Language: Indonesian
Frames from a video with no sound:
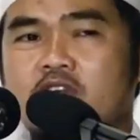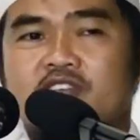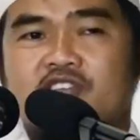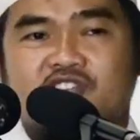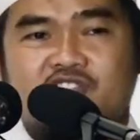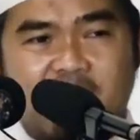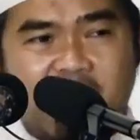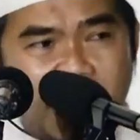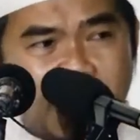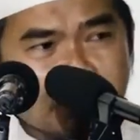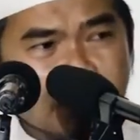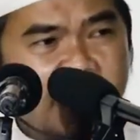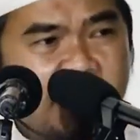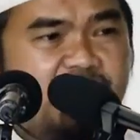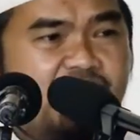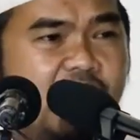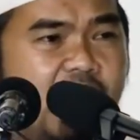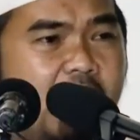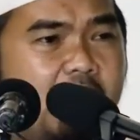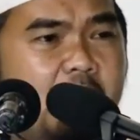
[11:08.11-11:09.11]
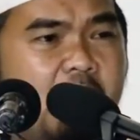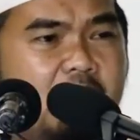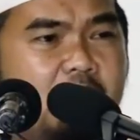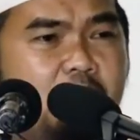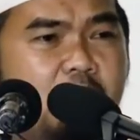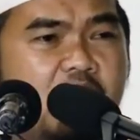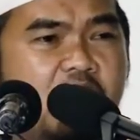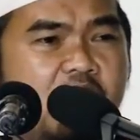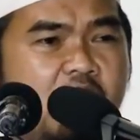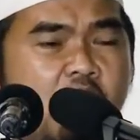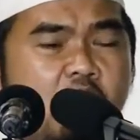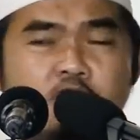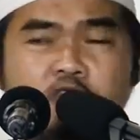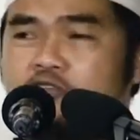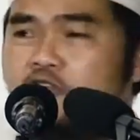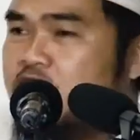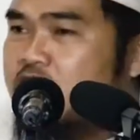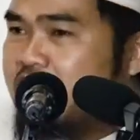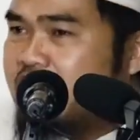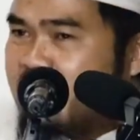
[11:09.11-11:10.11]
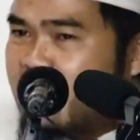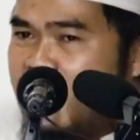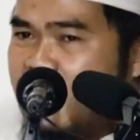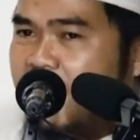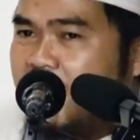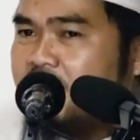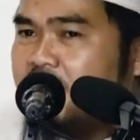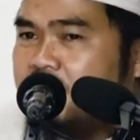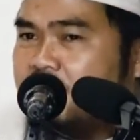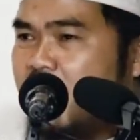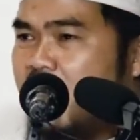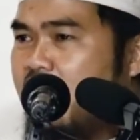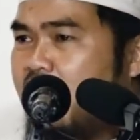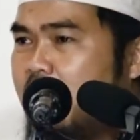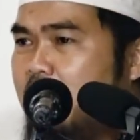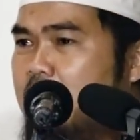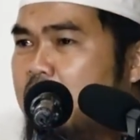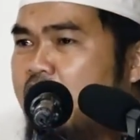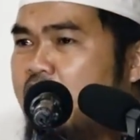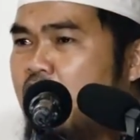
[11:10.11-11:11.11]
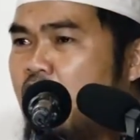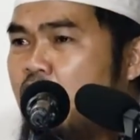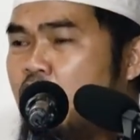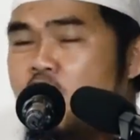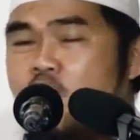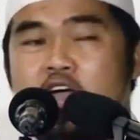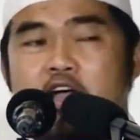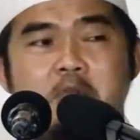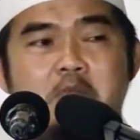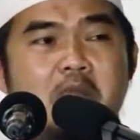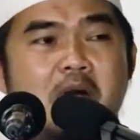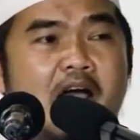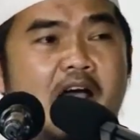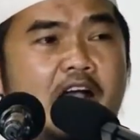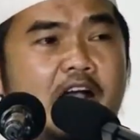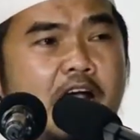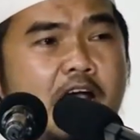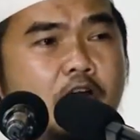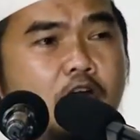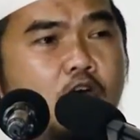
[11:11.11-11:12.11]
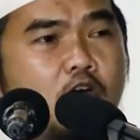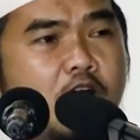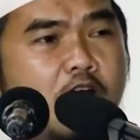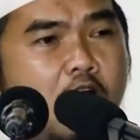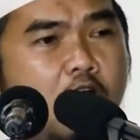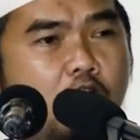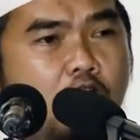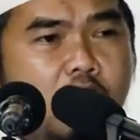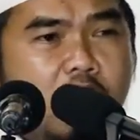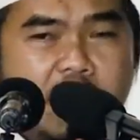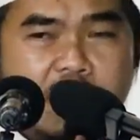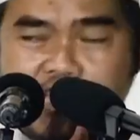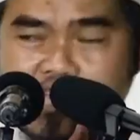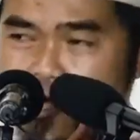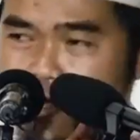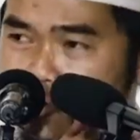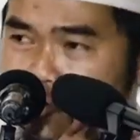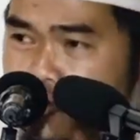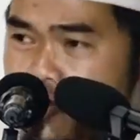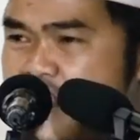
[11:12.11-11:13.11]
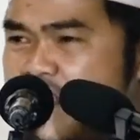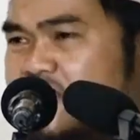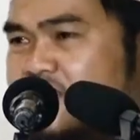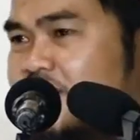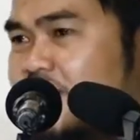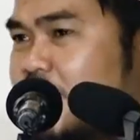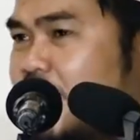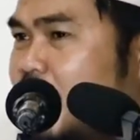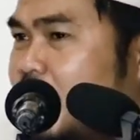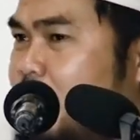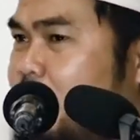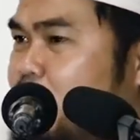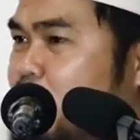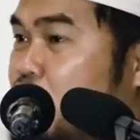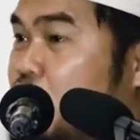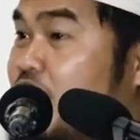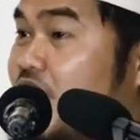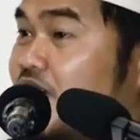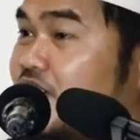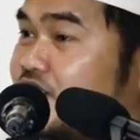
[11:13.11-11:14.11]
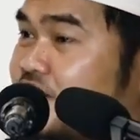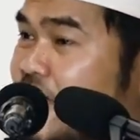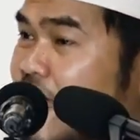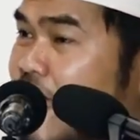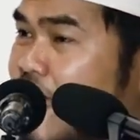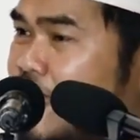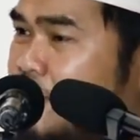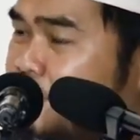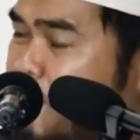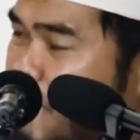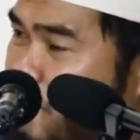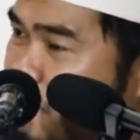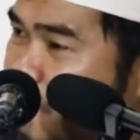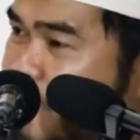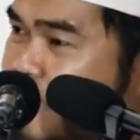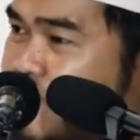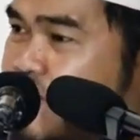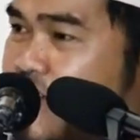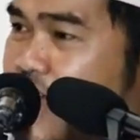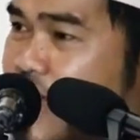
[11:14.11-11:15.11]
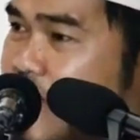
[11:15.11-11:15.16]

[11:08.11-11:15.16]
sahabat-sahabat beliau, tetangga-tetangga beliau, bahkan orang-orang Yahudi sekalipun yang sangat membenci